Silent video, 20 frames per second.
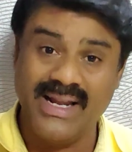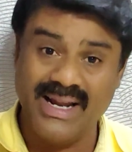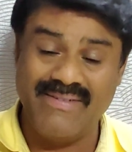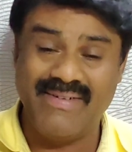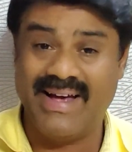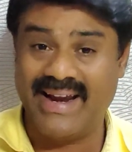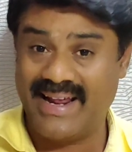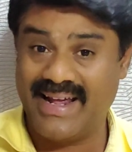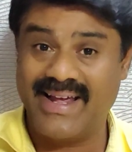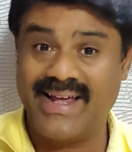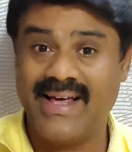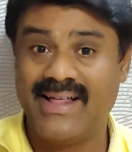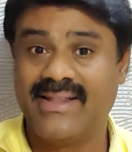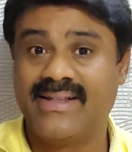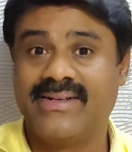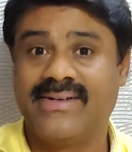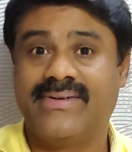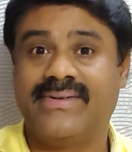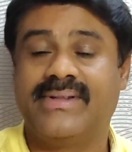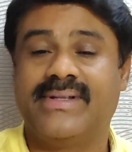இல்லை வேறு
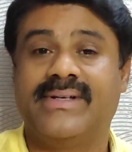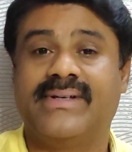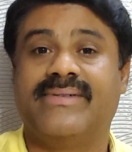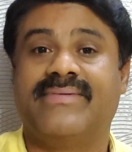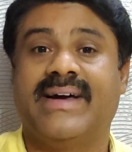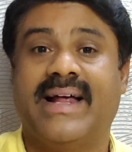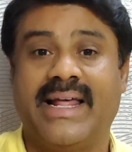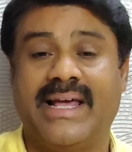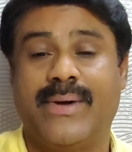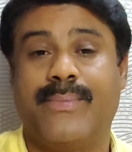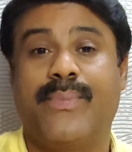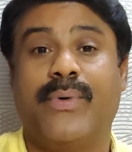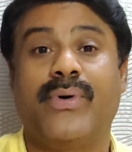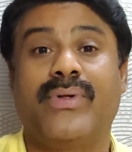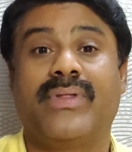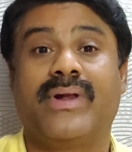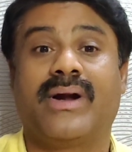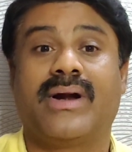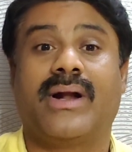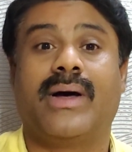எங்கேயாவது வந்து வேலைக்கு
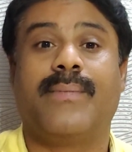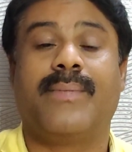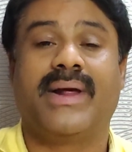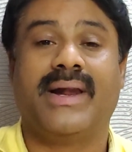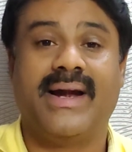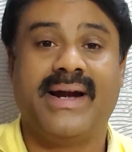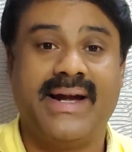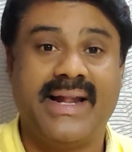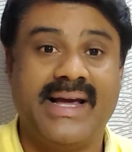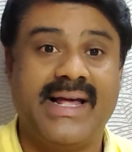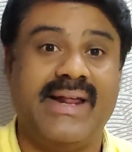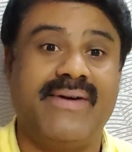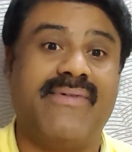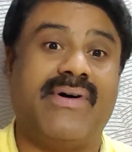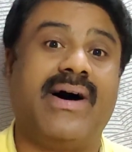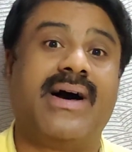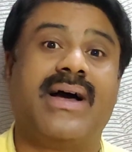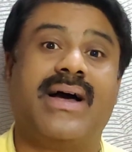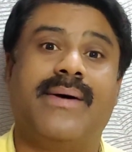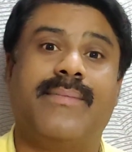போயிருந்திருக்கலாம் இல்லை டிகிரி
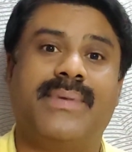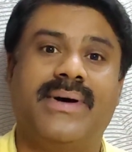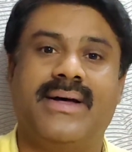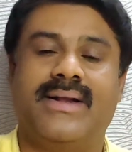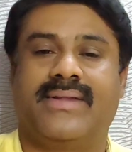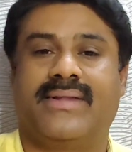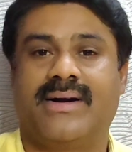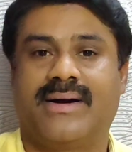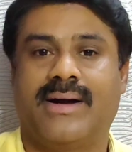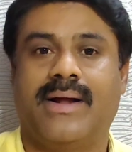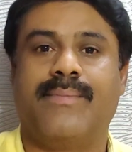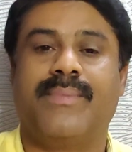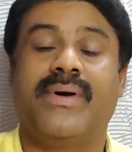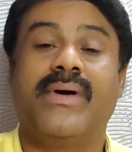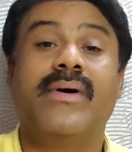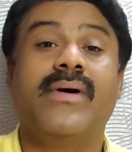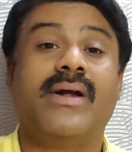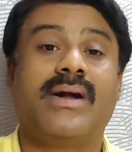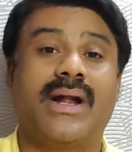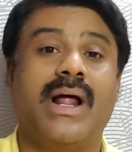வாங்காமல் இருந்திருக்கலாம்
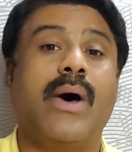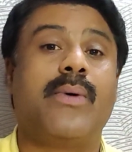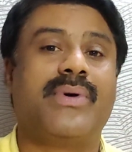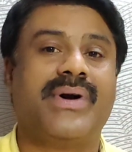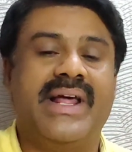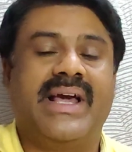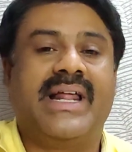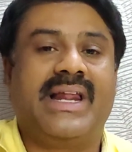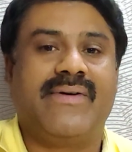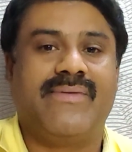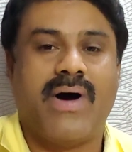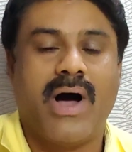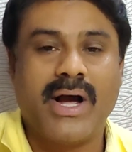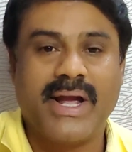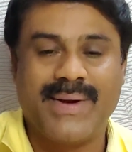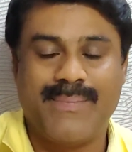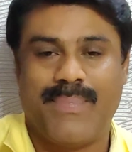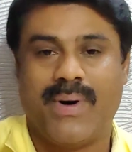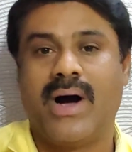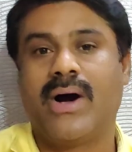நான் ஒரு டிகிரி
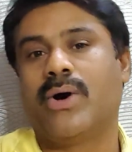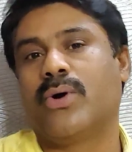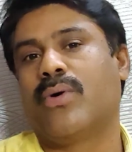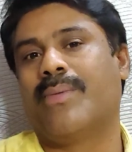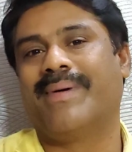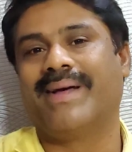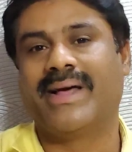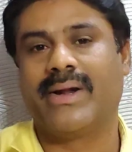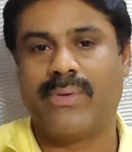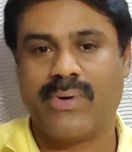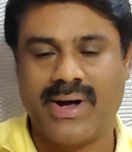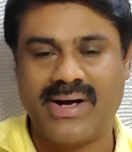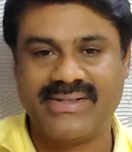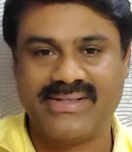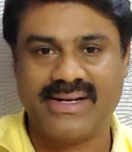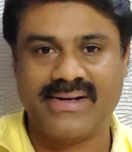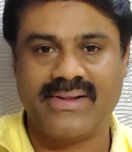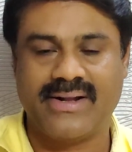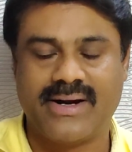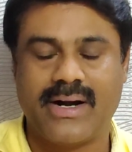வாங்கி பார்க்கணும் அப்படிங்கிற ஒரு
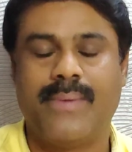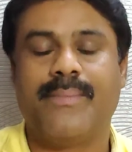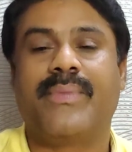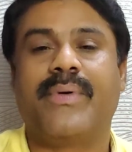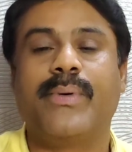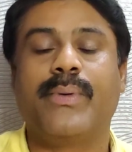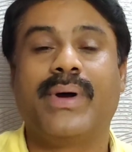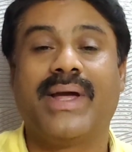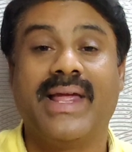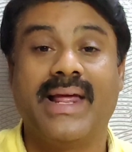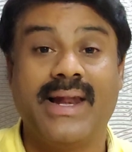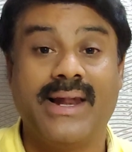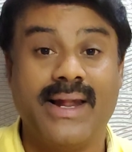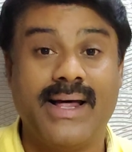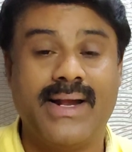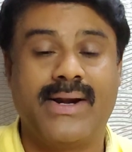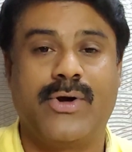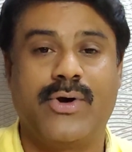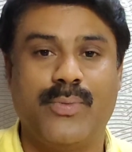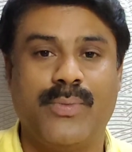ஆசை இருந்திருக்கலாம் இவங்க
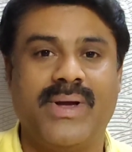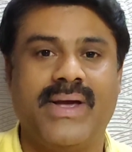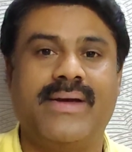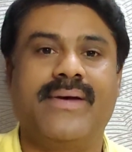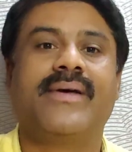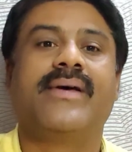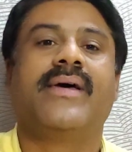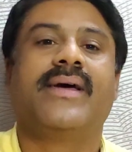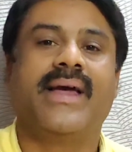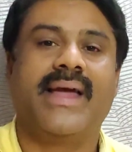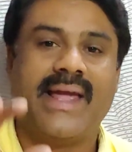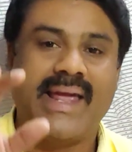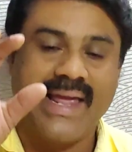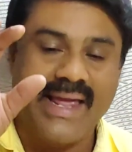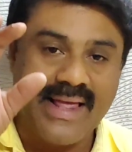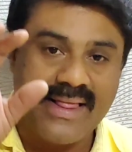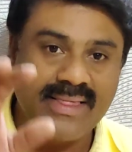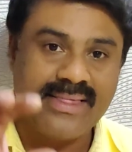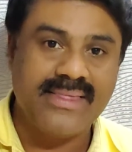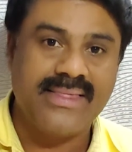எல்லாருக்குமே
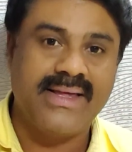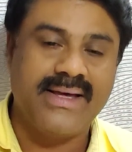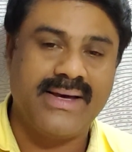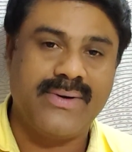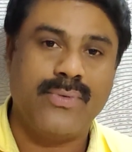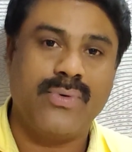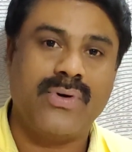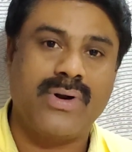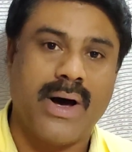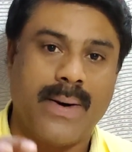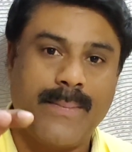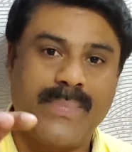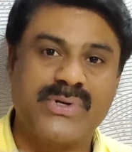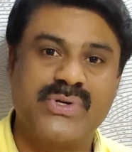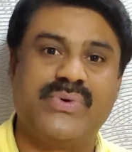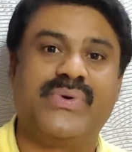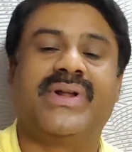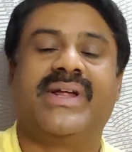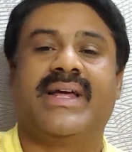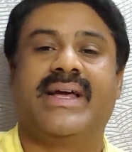இந்த ஒரு
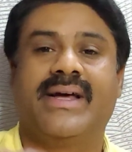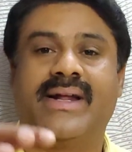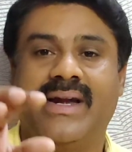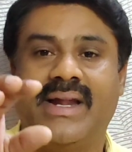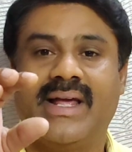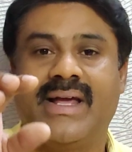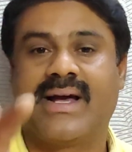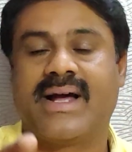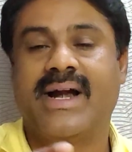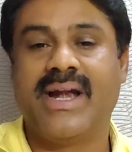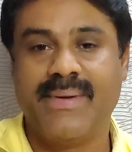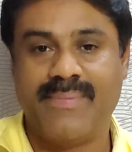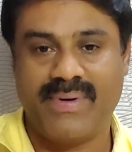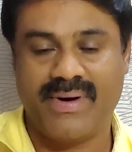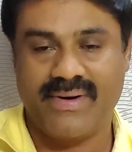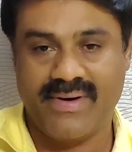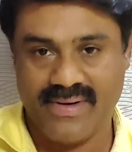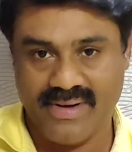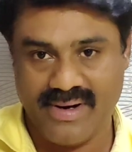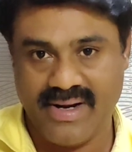ஆப்பர்ச்சுனிட்டியை நீங்கள்
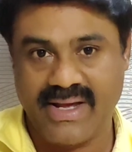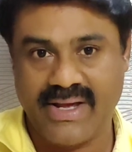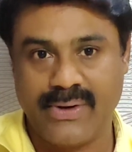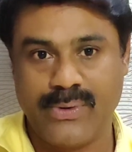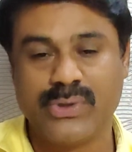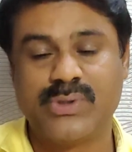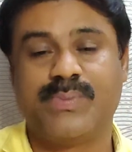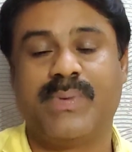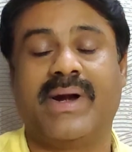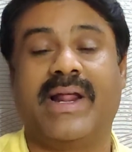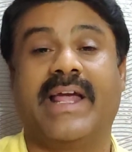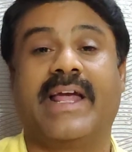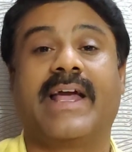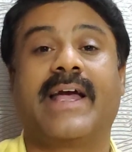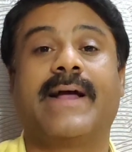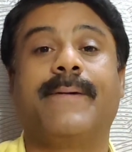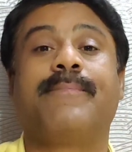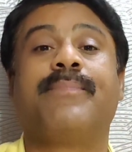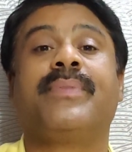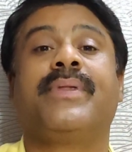கண்டிப்பாக நீங்கள் யூஸ்
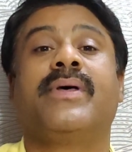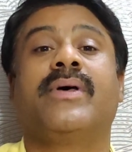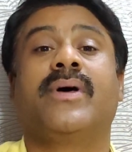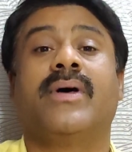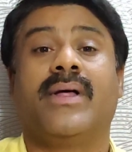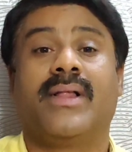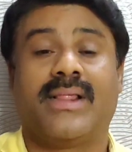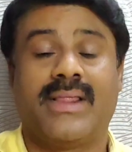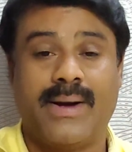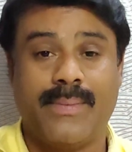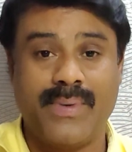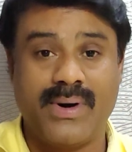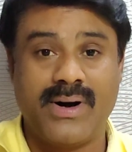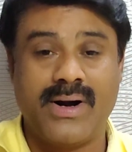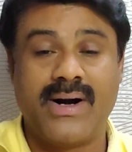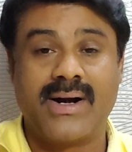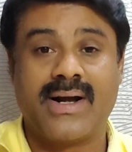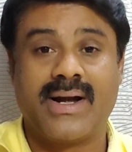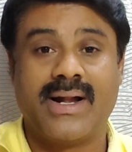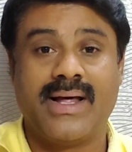பண்ணிக்கிங்க
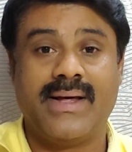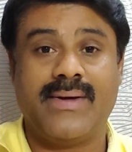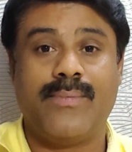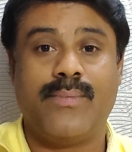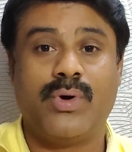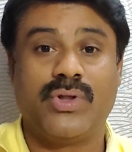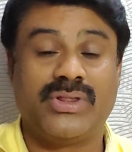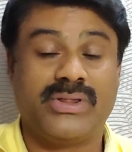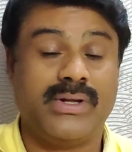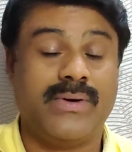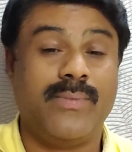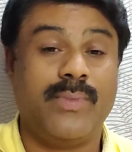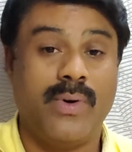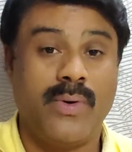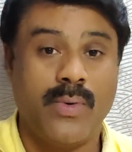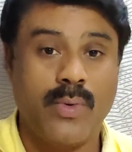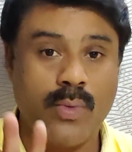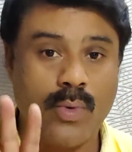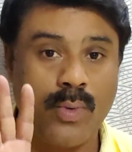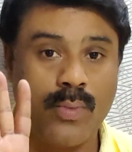தமிழ்நாட்டில் மொத்தம்
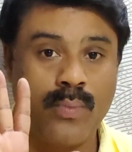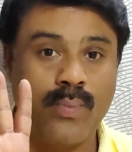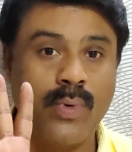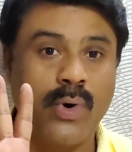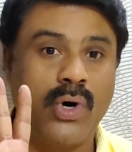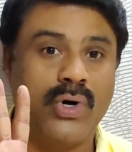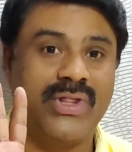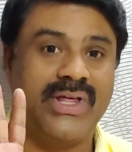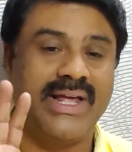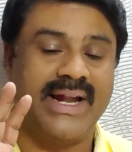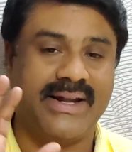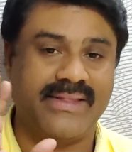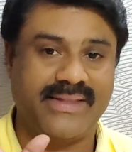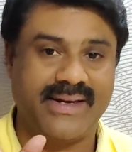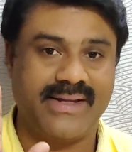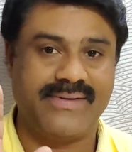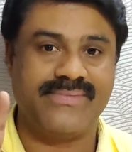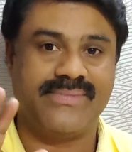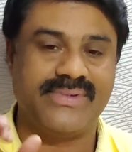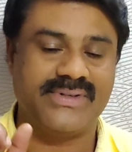ஒன்பது
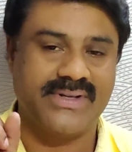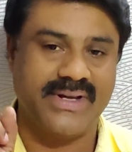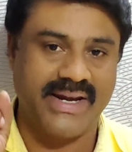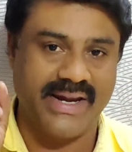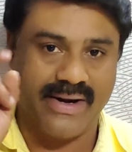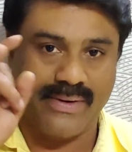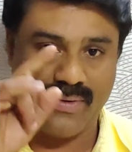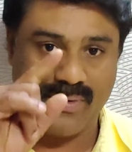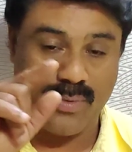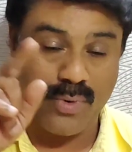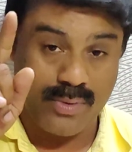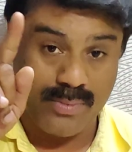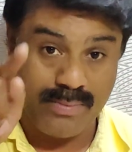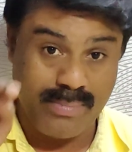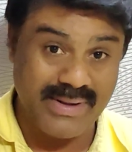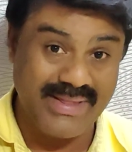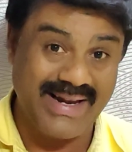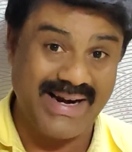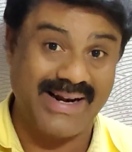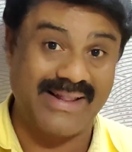இடத்துல சாரி
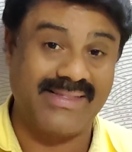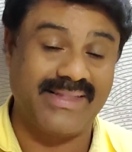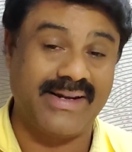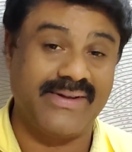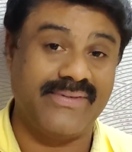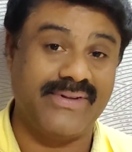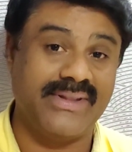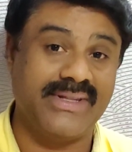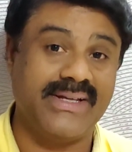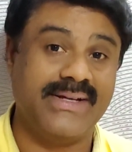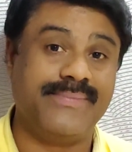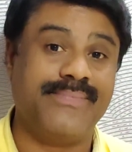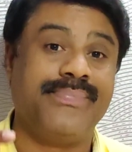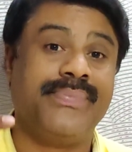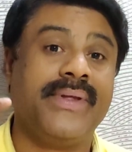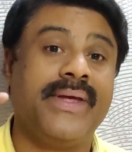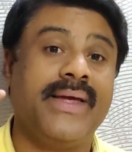ஒன்பது இடத்துல வந்து